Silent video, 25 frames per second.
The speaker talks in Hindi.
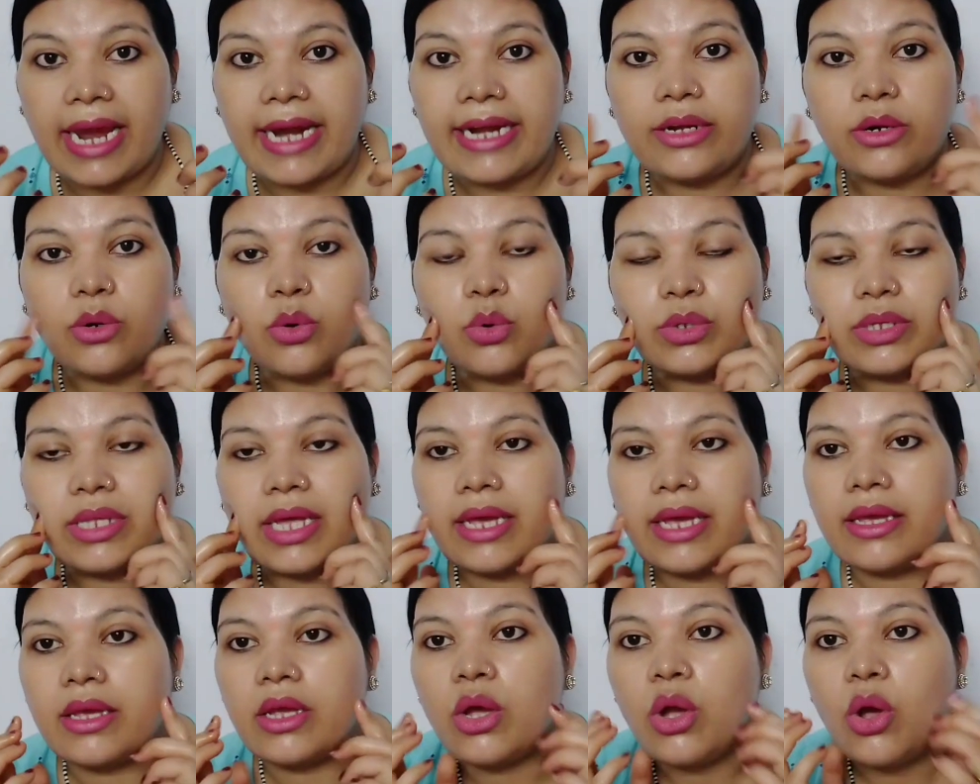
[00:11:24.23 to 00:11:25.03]
टाइट
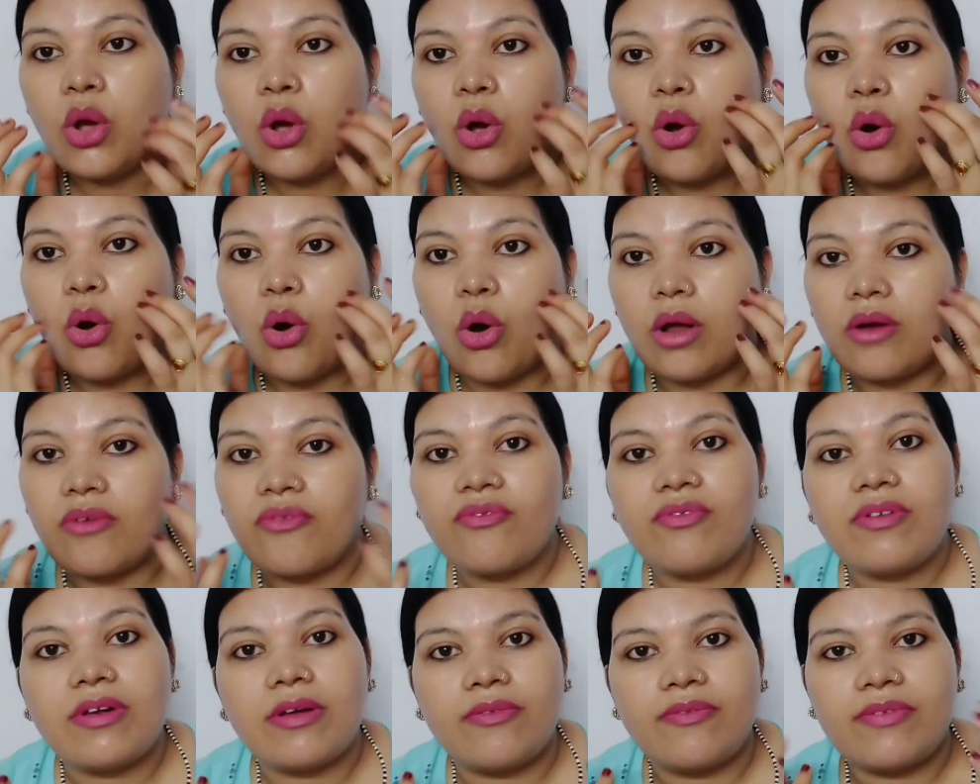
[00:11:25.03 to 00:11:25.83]
होता है
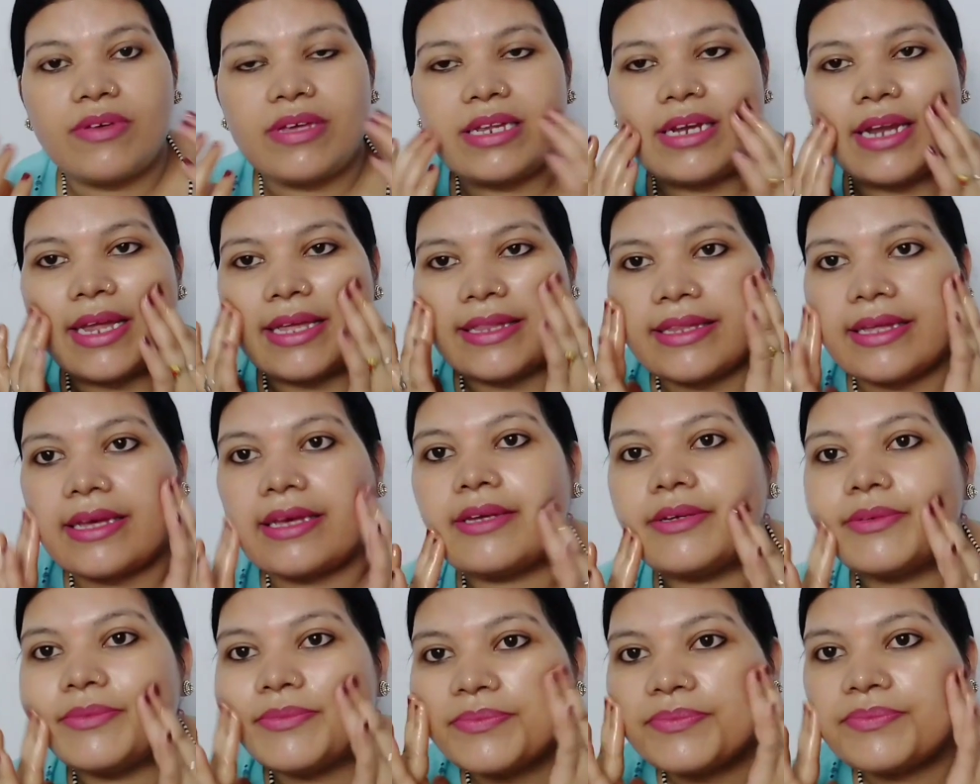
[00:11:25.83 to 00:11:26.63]
और फ्लफ़ी
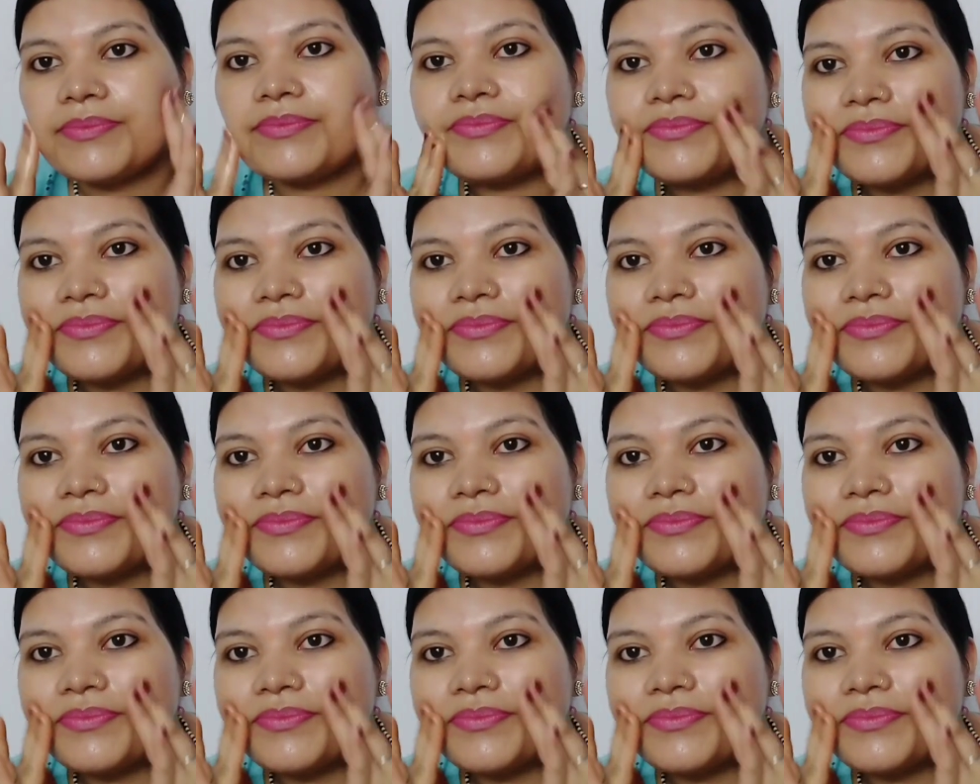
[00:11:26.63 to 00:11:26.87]
रहता है